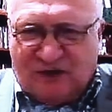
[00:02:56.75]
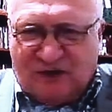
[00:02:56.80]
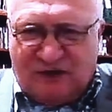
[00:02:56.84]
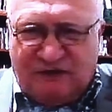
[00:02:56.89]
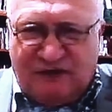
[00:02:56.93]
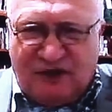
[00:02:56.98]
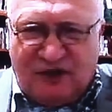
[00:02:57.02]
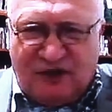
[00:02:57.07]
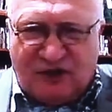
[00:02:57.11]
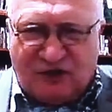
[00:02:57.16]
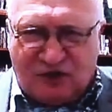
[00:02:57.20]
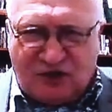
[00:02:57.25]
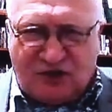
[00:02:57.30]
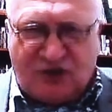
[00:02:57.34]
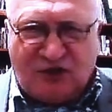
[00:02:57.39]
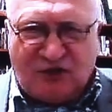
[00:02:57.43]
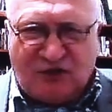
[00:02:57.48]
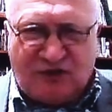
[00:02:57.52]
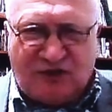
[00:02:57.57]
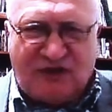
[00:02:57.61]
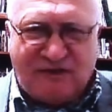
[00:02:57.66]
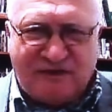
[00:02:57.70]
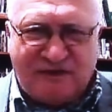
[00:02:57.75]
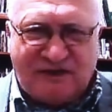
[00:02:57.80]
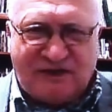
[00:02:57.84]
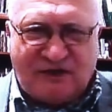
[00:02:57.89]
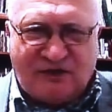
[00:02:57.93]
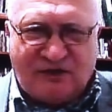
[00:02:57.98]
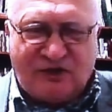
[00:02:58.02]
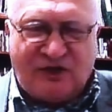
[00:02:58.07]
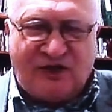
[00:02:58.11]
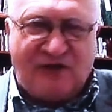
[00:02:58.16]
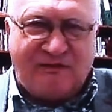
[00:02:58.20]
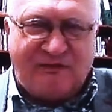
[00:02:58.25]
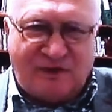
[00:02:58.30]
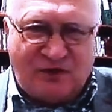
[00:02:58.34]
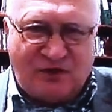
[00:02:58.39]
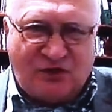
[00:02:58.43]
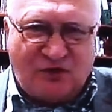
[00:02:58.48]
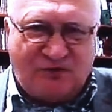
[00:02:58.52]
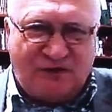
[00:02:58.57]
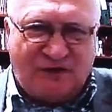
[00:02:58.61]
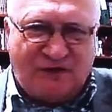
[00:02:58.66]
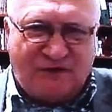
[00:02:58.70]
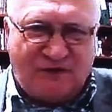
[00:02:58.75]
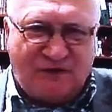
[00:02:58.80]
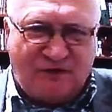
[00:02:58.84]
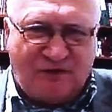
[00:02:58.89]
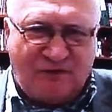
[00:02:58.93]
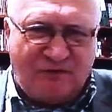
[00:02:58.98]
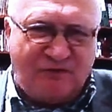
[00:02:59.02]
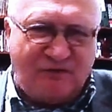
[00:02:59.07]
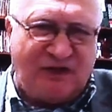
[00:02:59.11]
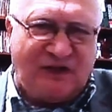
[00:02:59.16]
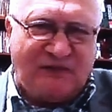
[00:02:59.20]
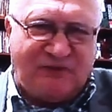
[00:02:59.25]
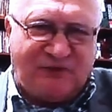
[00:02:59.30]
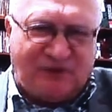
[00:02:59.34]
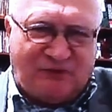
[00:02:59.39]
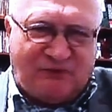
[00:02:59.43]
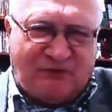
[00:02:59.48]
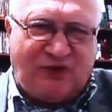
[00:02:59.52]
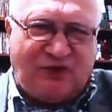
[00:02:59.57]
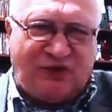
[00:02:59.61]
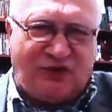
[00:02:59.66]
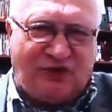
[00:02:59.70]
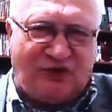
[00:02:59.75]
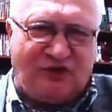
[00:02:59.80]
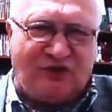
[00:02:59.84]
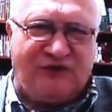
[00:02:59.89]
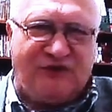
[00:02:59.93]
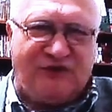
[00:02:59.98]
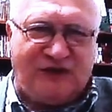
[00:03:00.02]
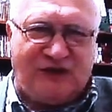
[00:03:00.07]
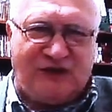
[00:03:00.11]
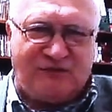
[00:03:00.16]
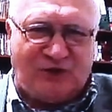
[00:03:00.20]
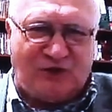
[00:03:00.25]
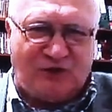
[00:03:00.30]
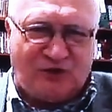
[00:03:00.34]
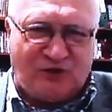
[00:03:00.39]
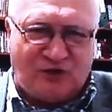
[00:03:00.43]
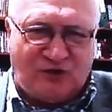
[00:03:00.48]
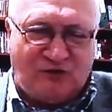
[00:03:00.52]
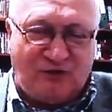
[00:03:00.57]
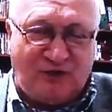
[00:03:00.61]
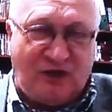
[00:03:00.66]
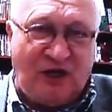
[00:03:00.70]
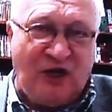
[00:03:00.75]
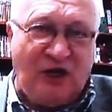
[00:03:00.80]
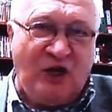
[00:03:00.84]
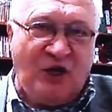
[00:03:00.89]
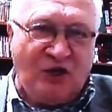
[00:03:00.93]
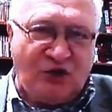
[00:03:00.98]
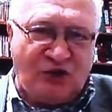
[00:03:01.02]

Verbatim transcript: No i większość, która była zagrożona bezobjawowo, była lepszy, bliższy kontakt przenosiła.